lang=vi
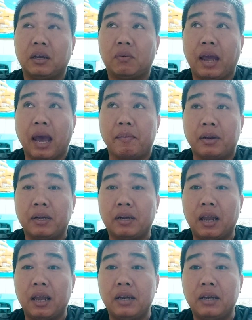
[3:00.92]
con gà mình nó
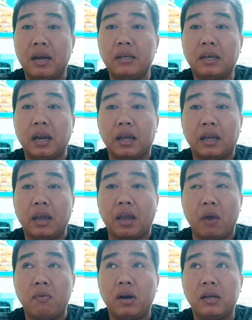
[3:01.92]
đi nó đứng cái được cái
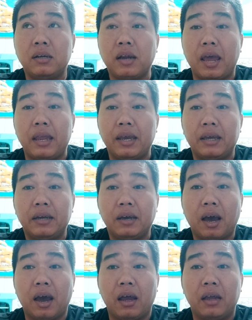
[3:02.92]
kiểu nó đứng nó đi á nó
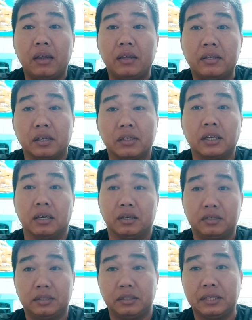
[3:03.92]
hơi sượng
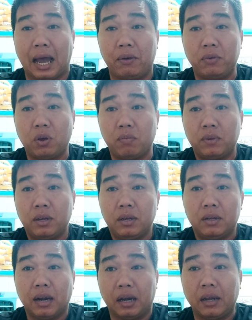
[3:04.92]
sượng sượng sạo một chút
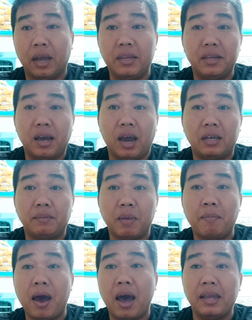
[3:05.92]
và nó y như hơi
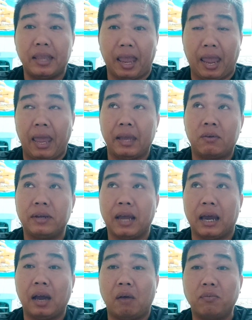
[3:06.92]
bê bê nhẹ con
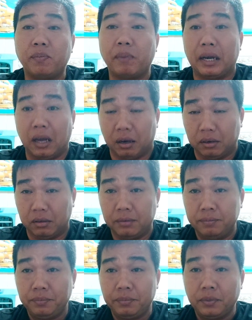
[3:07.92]
gà nó không có bình thường
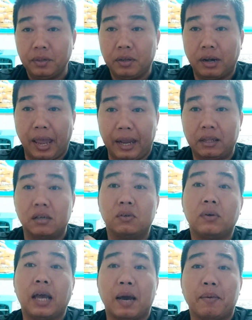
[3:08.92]
là hiện
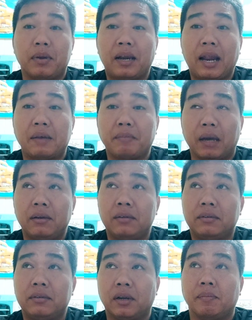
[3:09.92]
tượng con gà mình nó đang bệnh
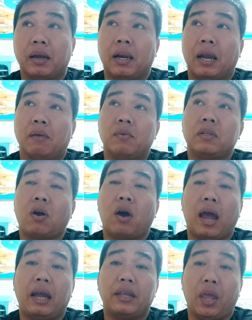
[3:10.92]
rồi mình không có cho
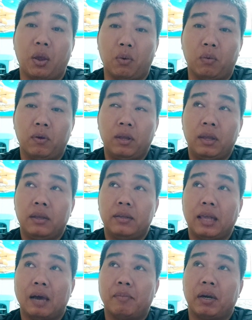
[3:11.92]
ăn nhiều
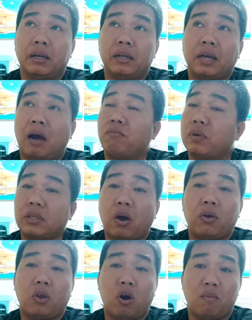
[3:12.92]
và mình không có
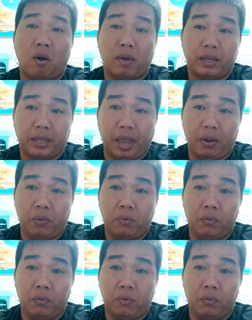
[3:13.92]
cho vô mồi bắt chiều